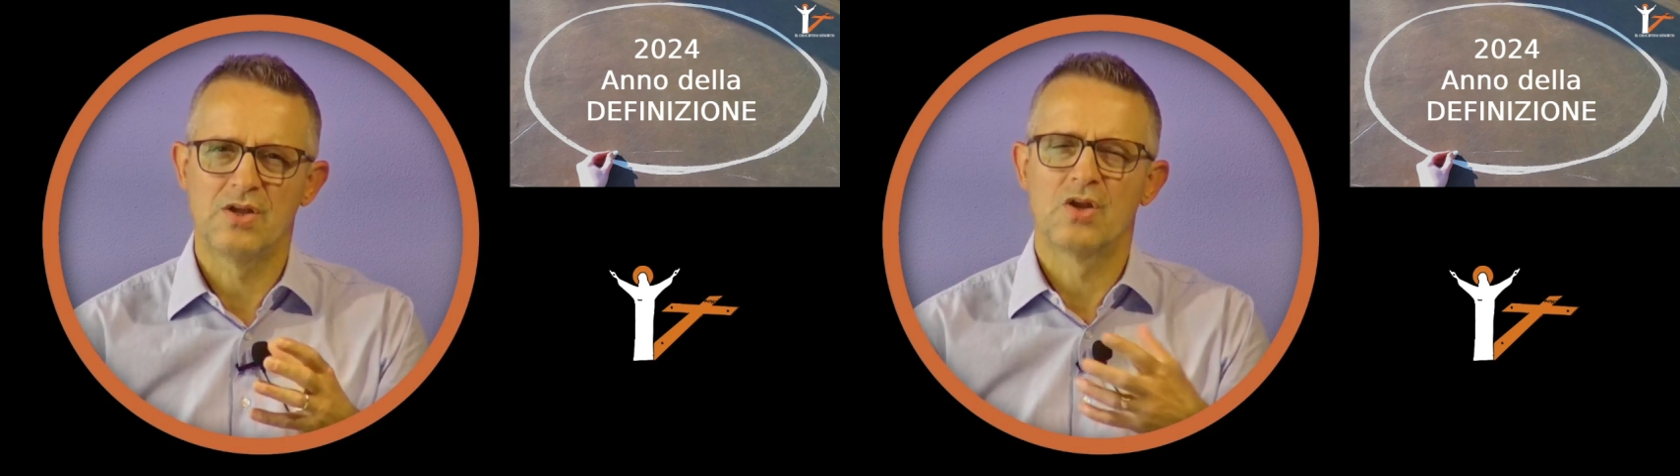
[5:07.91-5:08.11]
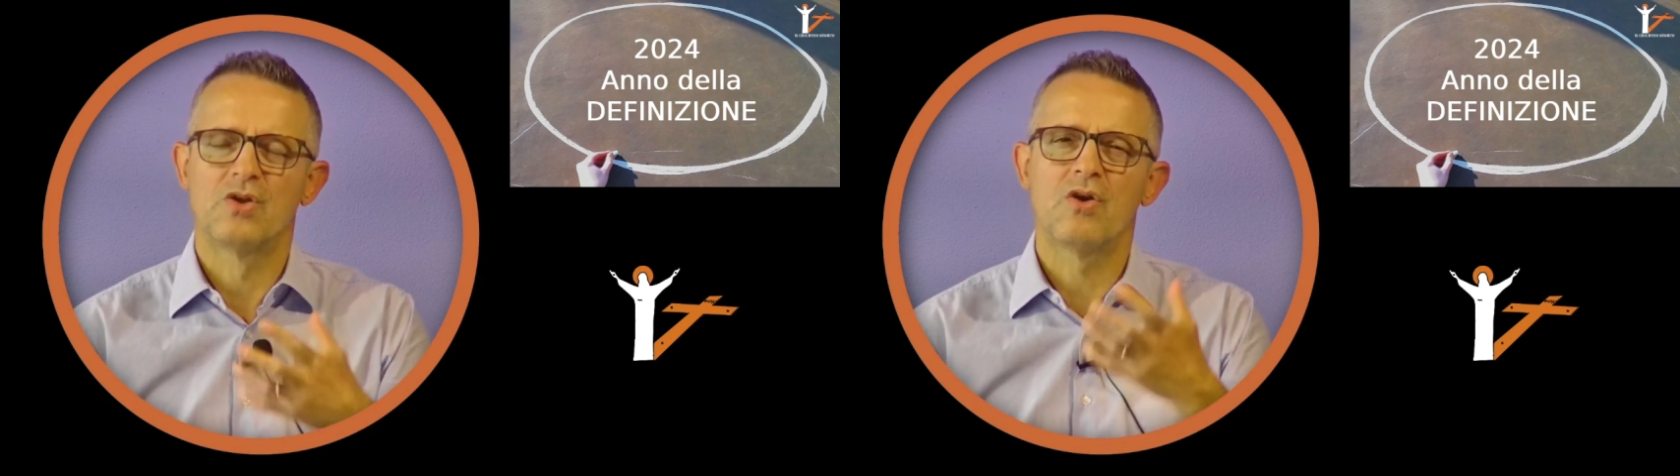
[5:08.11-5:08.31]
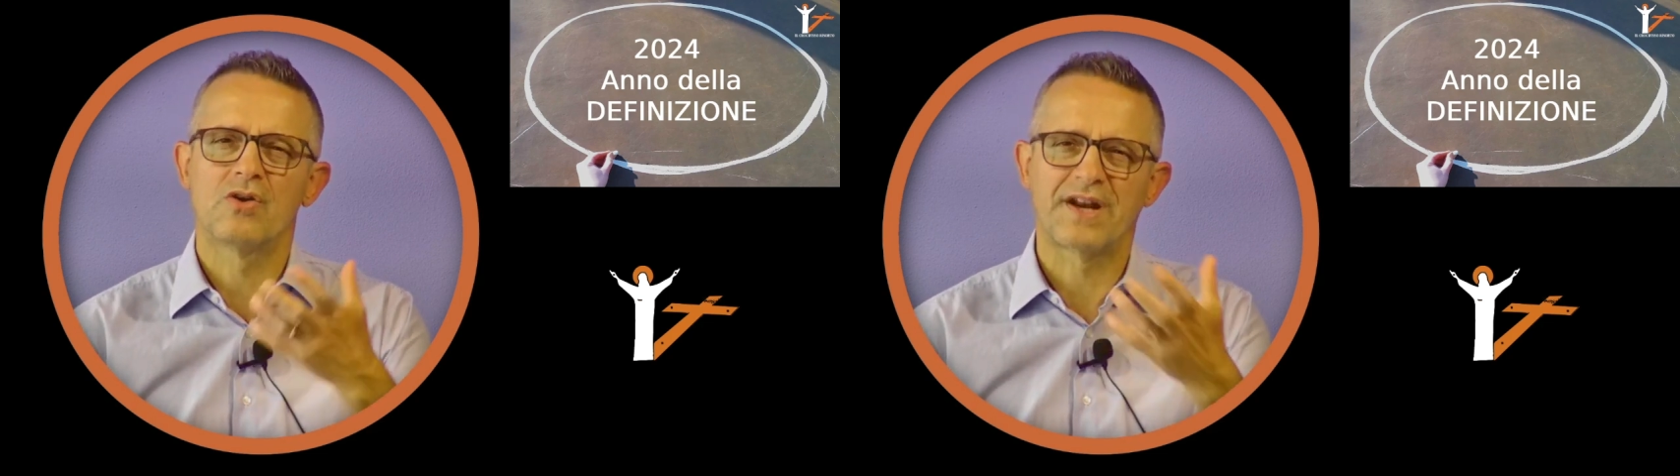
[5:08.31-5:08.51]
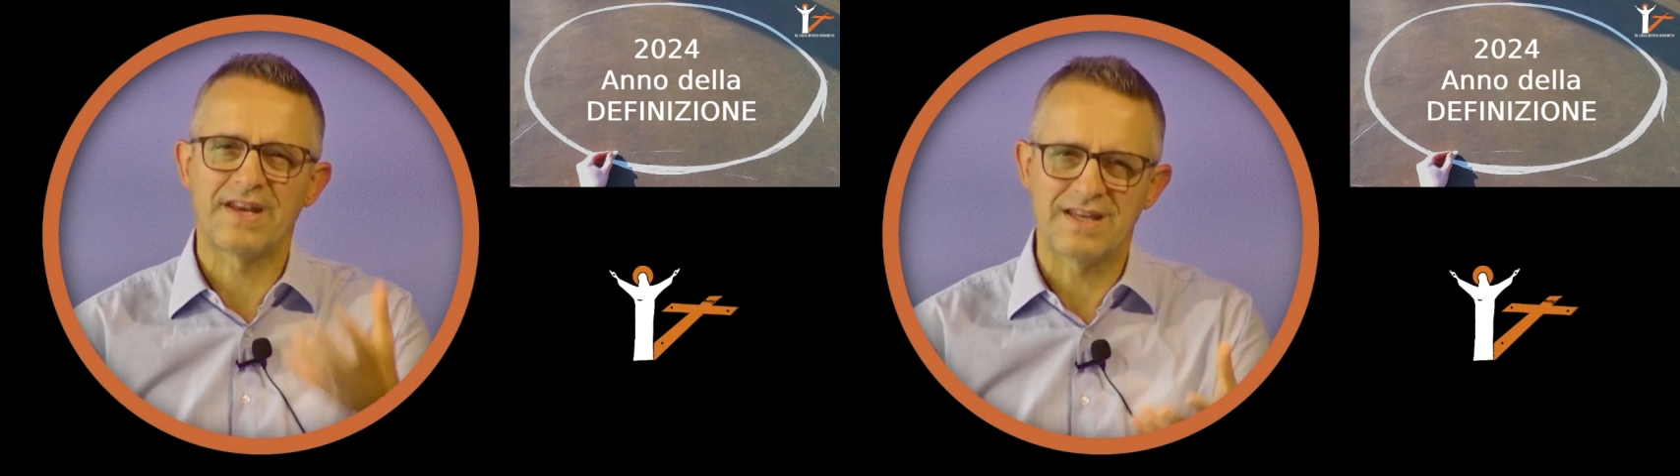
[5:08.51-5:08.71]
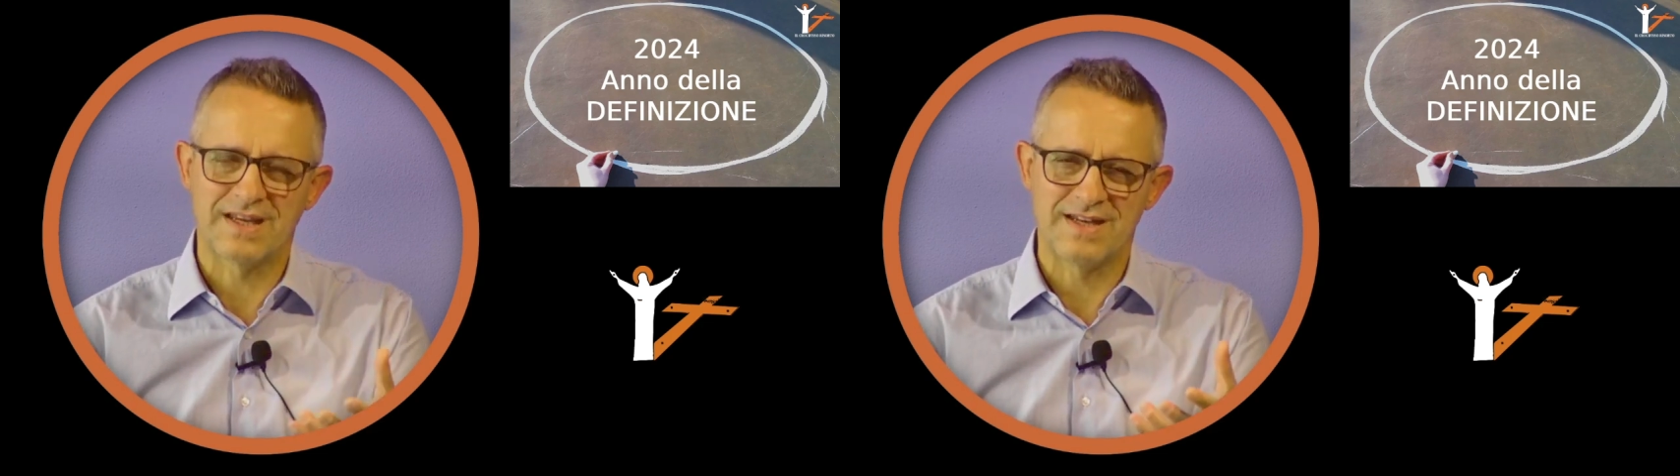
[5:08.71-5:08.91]
non
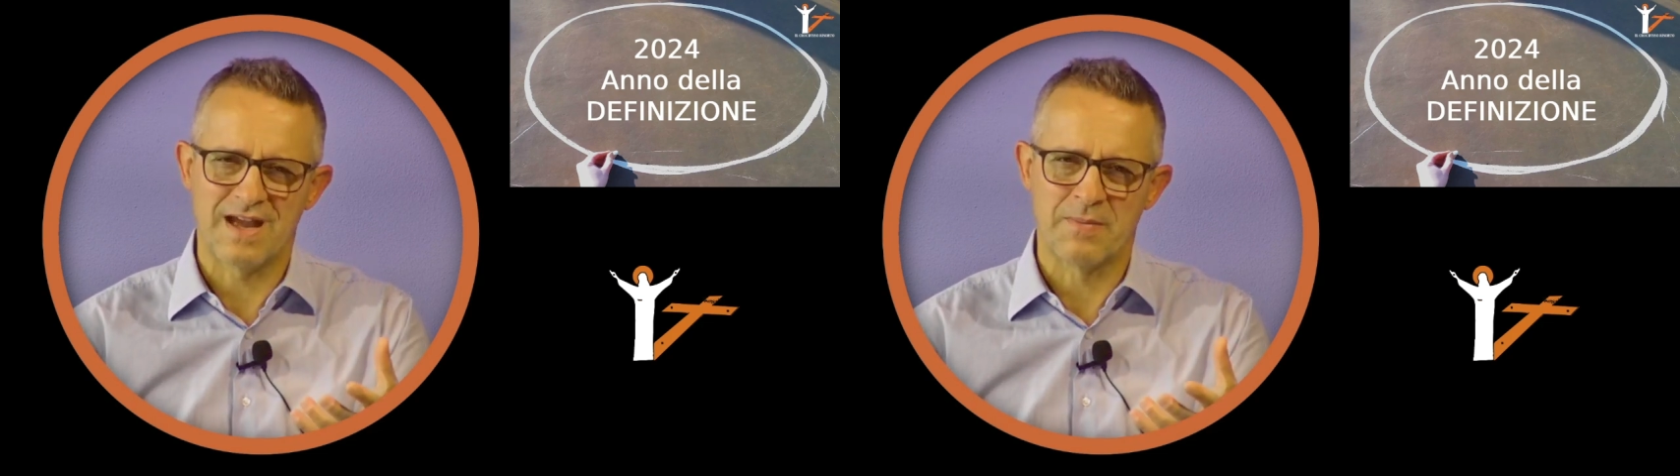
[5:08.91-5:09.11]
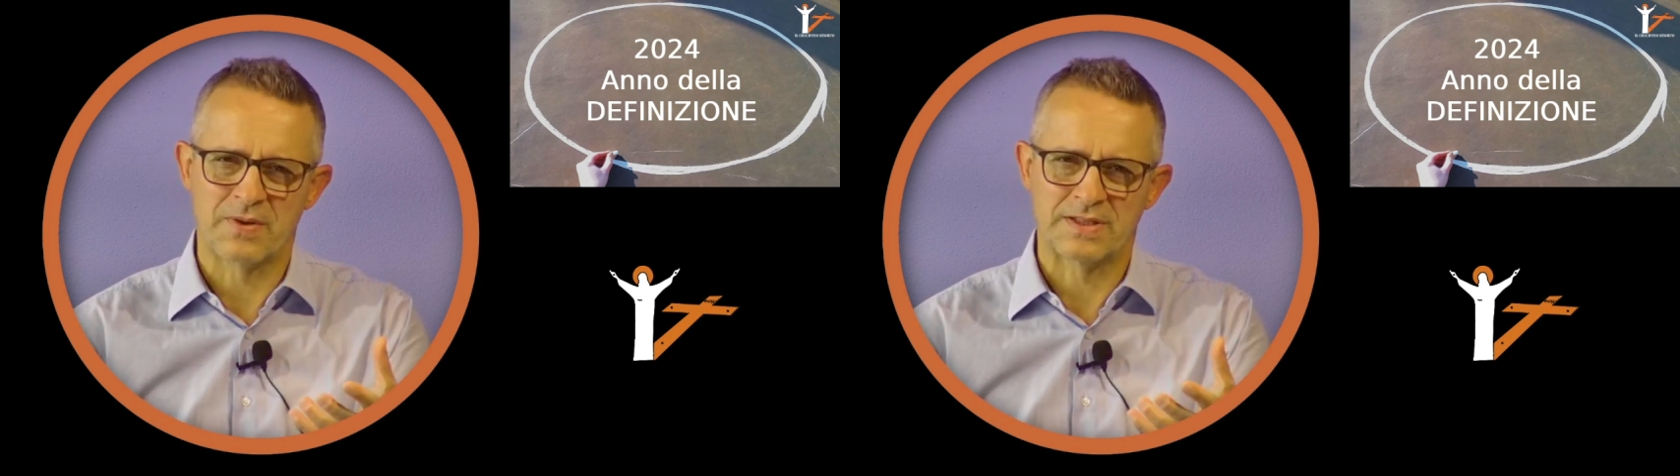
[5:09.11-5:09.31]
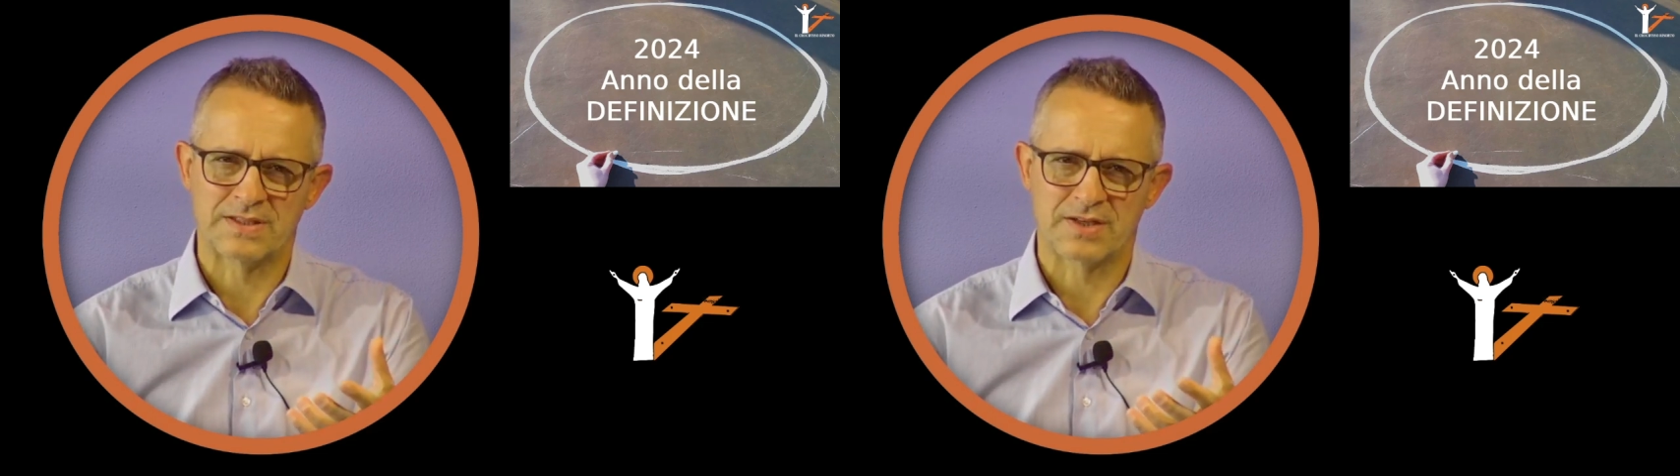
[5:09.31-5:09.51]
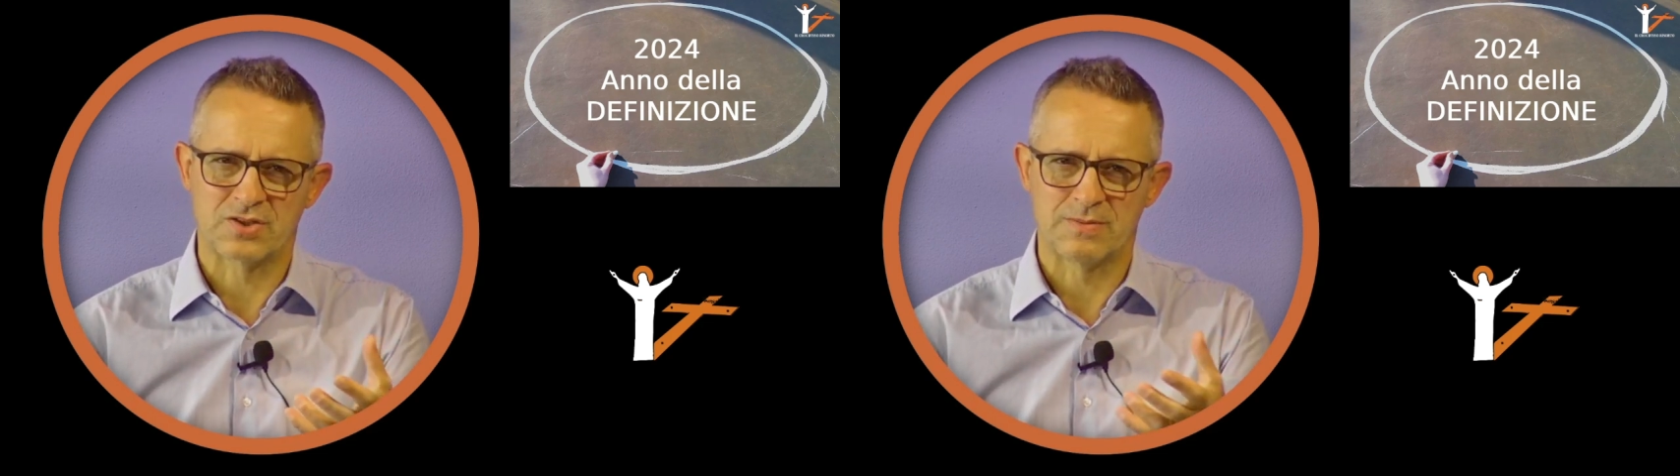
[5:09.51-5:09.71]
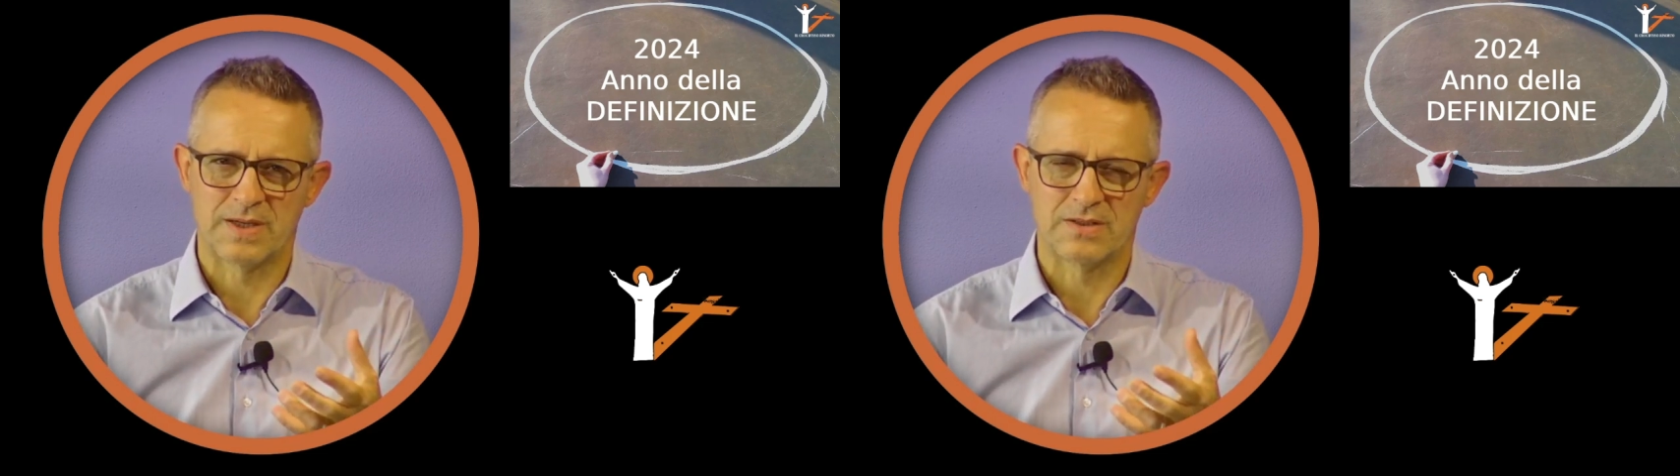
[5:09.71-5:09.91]
richiediamo il
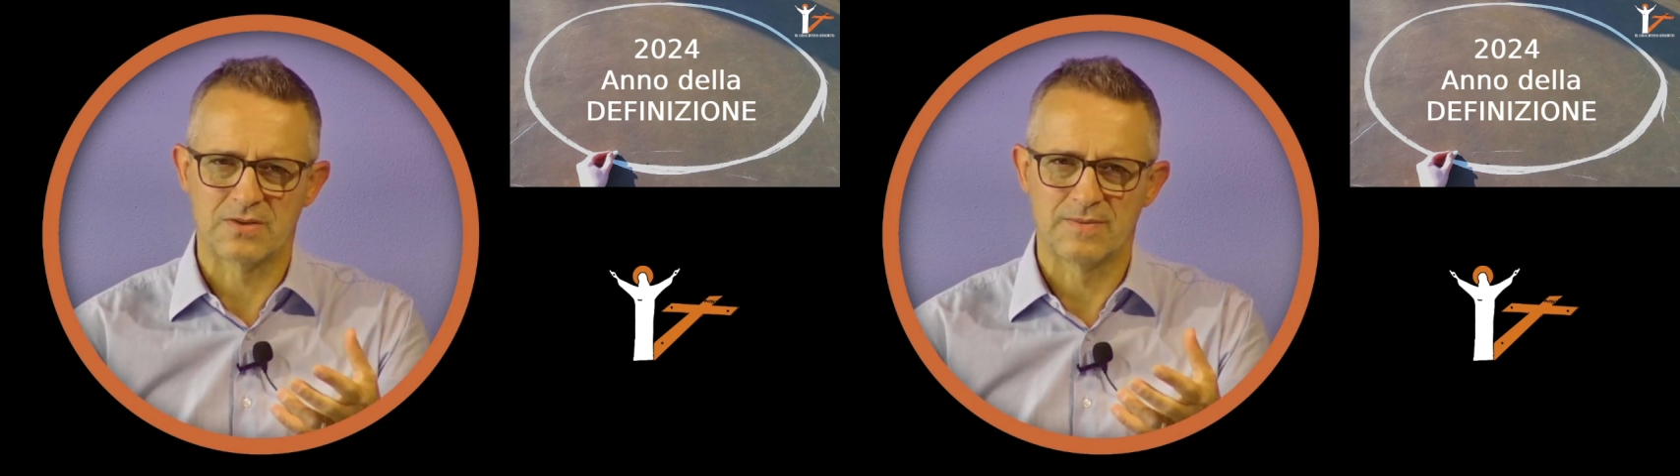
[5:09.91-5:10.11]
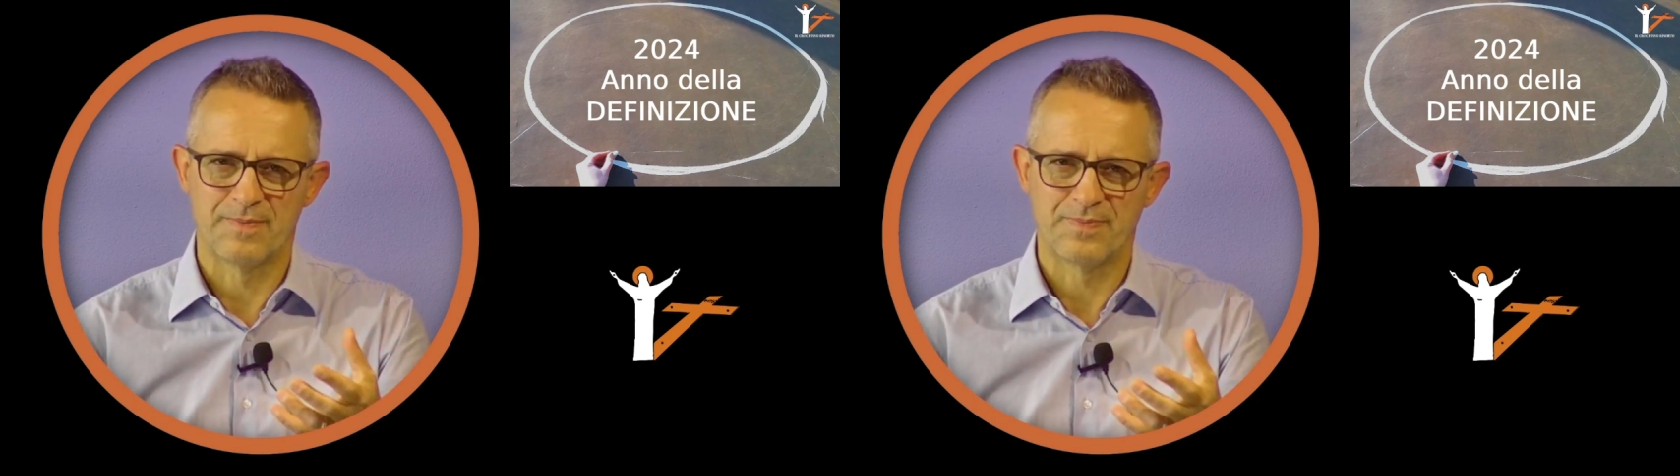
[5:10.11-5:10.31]
risarcimento.